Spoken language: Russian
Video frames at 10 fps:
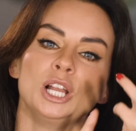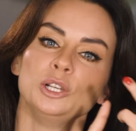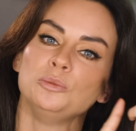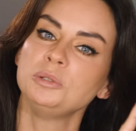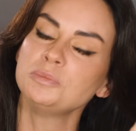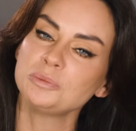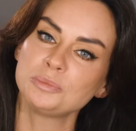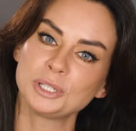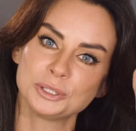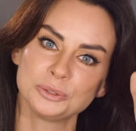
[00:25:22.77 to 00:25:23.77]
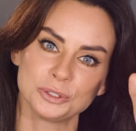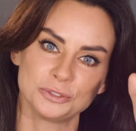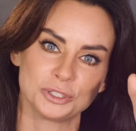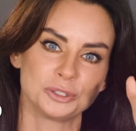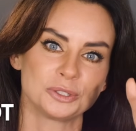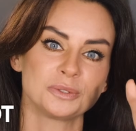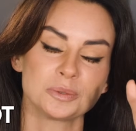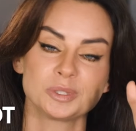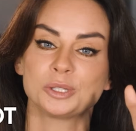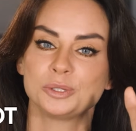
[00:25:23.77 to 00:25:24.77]
любимый блокнот, в котором
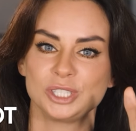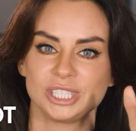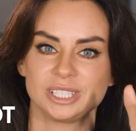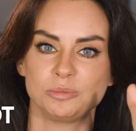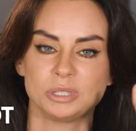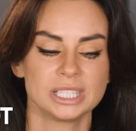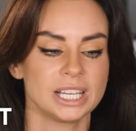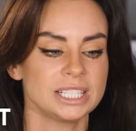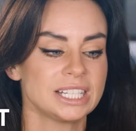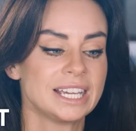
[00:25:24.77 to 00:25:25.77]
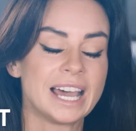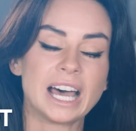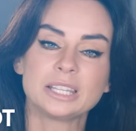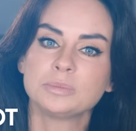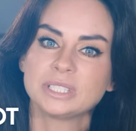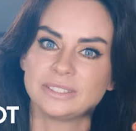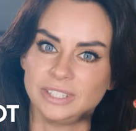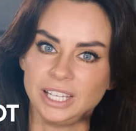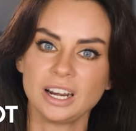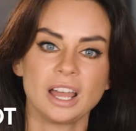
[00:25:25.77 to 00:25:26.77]
вам захочется писать,
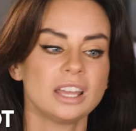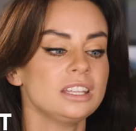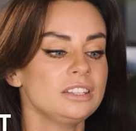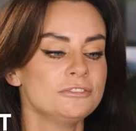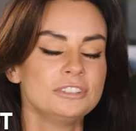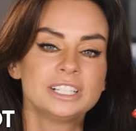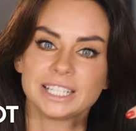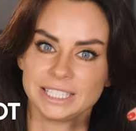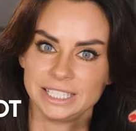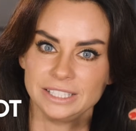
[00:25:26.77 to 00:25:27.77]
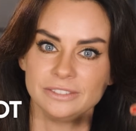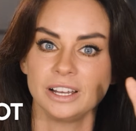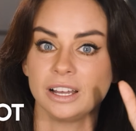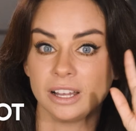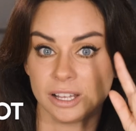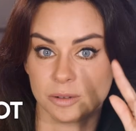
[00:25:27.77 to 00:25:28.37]
атмосфера и вы красивая